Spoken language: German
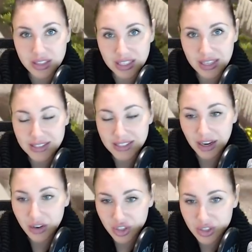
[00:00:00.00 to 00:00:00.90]
Das ist
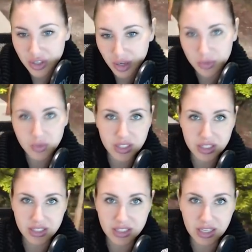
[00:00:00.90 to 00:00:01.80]
ja auch schon die
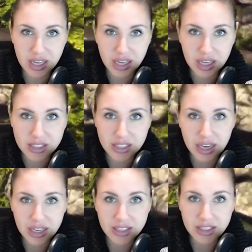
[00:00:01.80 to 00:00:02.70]
Community, die, die
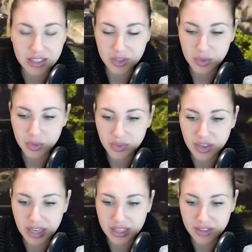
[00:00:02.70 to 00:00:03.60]
einen dazu
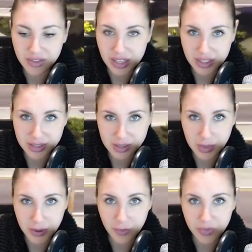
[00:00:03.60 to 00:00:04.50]
verleitet,
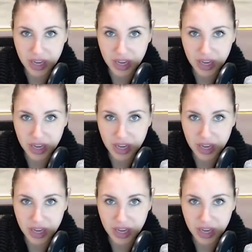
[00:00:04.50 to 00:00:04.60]
weiterzumachen.